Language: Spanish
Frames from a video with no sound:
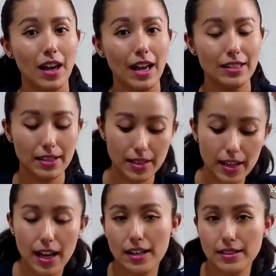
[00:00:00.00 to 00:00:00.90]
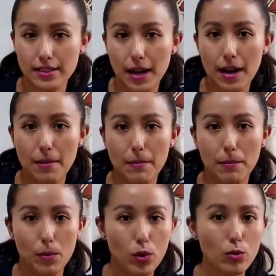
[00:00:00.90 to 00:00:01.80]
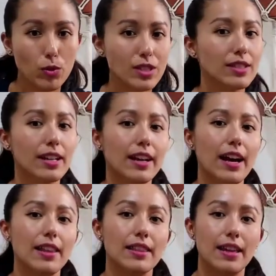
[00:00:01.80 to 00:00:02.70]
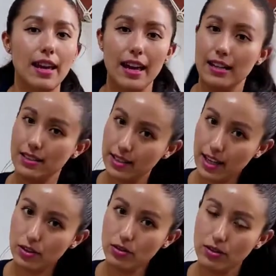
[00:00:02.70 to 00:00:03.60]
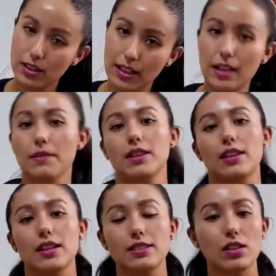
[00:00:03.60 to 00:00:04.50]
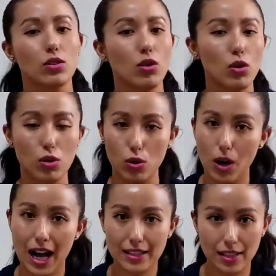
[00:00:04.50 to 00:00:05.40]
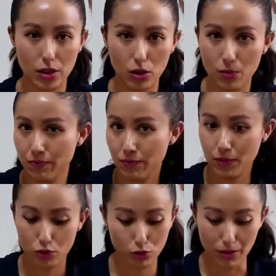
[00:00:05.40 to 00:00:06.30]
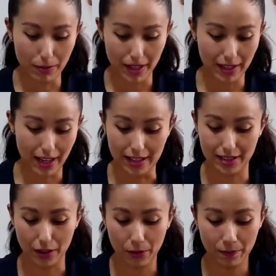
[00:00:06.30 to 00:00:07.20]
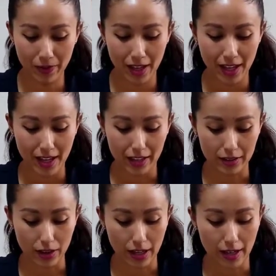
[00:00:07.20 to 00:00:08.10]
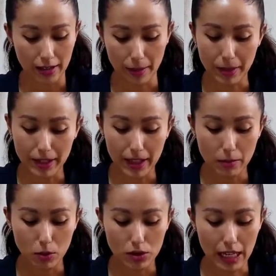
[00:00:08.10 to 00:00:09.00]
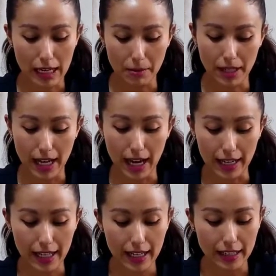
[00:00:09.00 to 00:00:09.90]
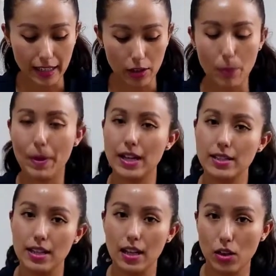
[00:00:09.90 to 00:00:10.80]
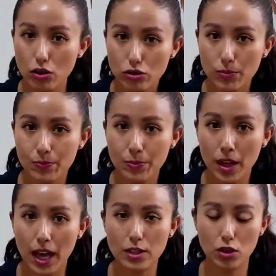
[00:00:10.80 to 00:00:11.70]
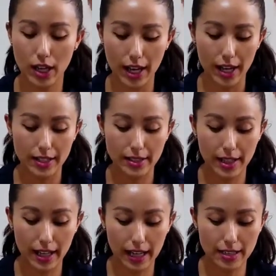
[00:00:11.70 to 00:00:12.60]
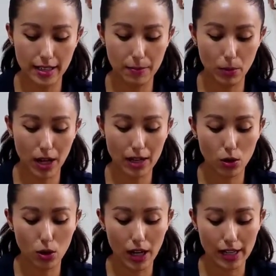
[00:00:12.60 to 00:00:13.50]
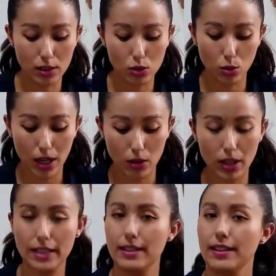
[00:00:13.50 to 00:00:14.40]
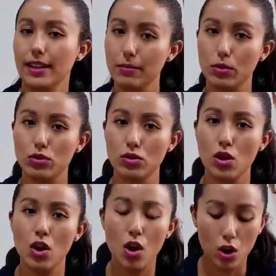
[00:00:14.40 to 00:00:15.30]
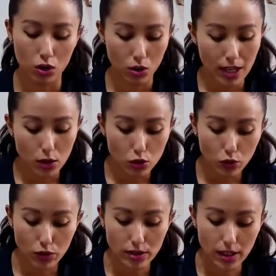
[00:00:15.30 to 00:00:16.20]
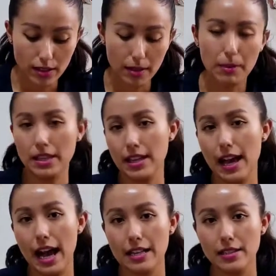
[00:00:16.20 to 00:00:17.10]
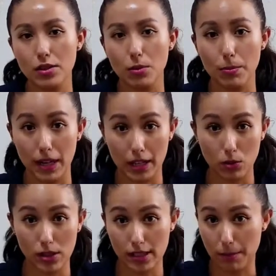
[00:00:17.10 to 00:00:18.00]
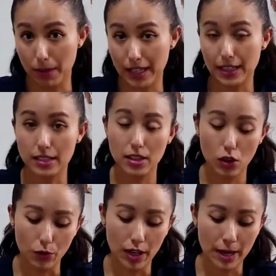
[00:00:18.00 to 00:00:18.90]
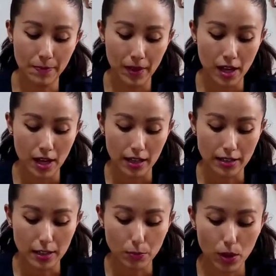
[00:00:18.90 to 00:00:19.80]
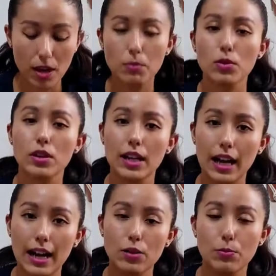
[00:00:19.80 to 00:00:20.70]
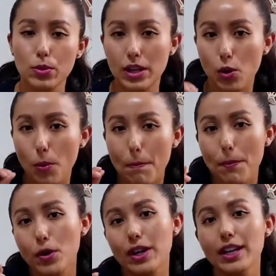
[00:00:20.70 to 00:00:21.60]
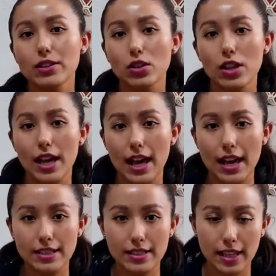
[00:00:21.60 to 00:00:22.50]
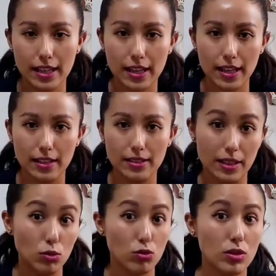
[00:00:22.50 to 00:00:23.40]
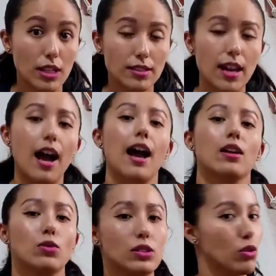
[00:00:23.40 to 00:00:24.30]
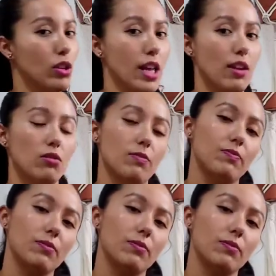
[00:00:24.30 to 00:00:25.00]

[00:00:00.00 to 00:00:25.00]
es decir, está muy, muy cerca del cero, que vendría siendo lo ácido, sumamente ácido. también tenemos el vinagre, que tiene un pH de 2. Eso quiere decir que si por algo el suelo que tenemos no es lo suficientemente ácido para nuestra planta acidófila, quizás podamos regar o poner un poquito de, este, esta sustancia a nuestro riego.